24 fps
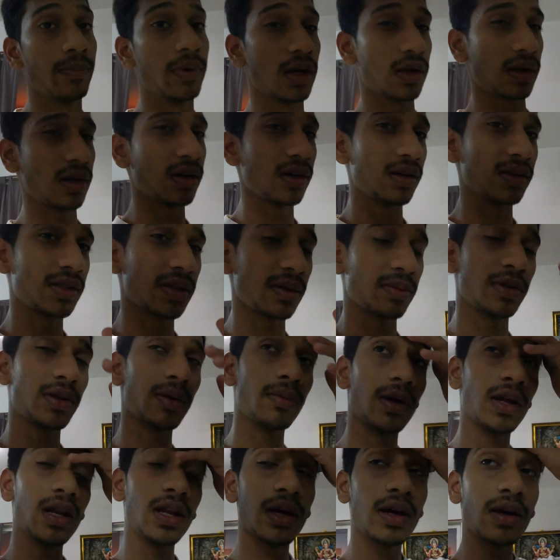पर आ,
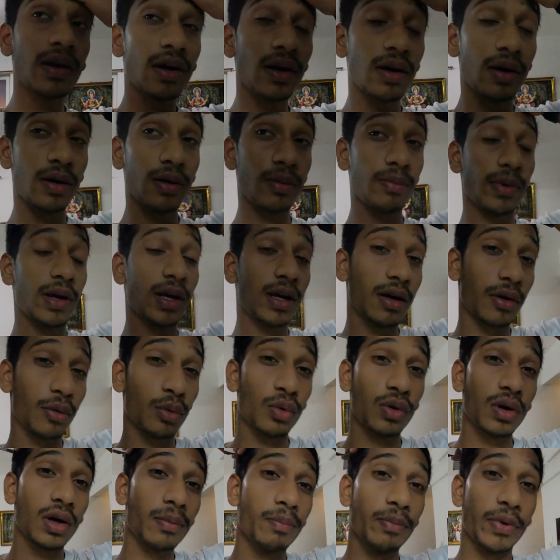सबसे पहले आ, मैं
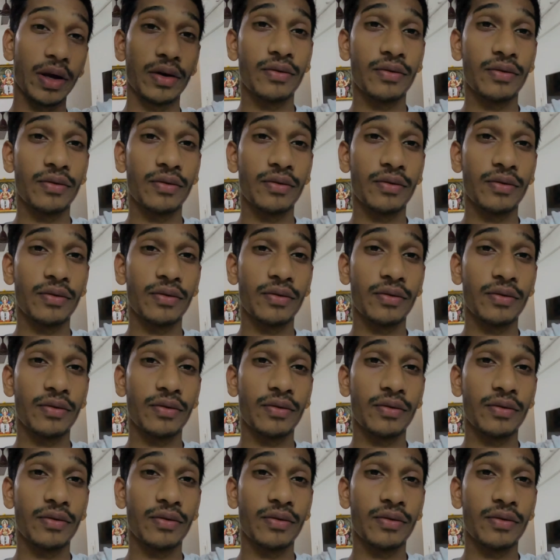करूँगा